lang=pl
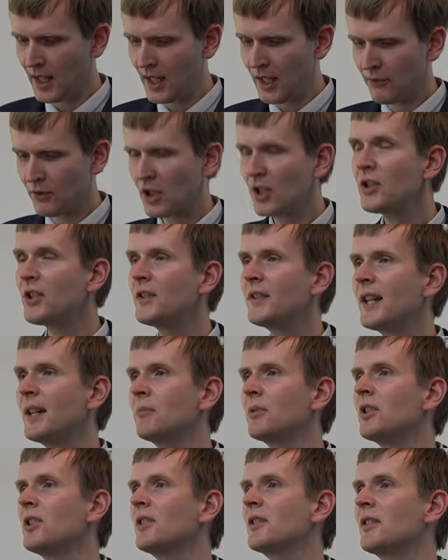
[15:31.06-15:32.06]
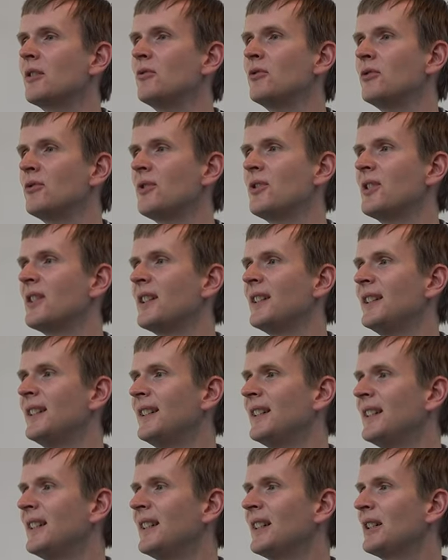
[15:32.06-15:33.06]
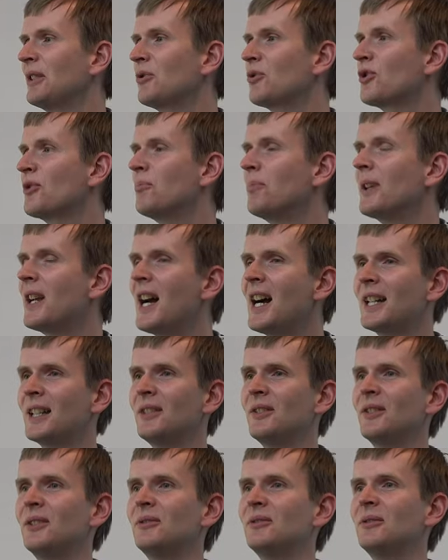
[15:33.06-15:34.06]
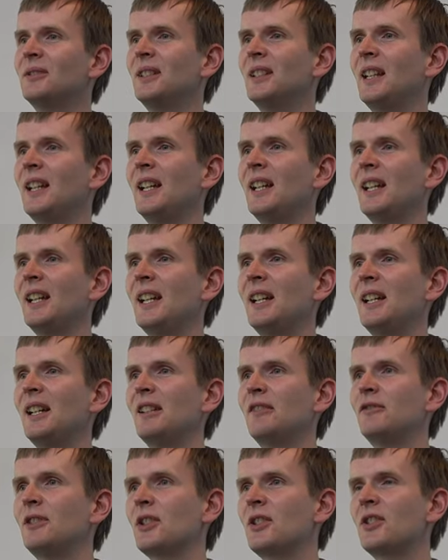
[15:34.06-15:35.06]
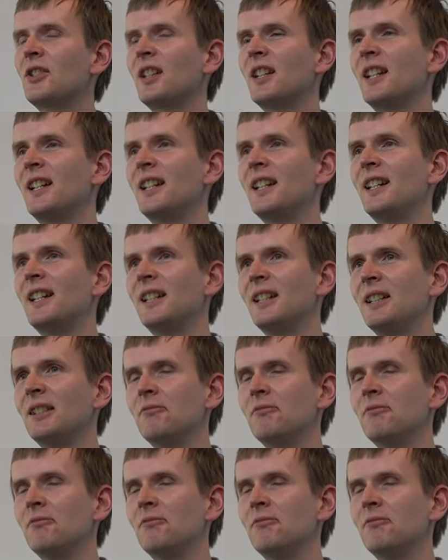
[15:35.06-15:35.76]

Wszędzie tam, gdzie są ludzie, którzy pragną właśnie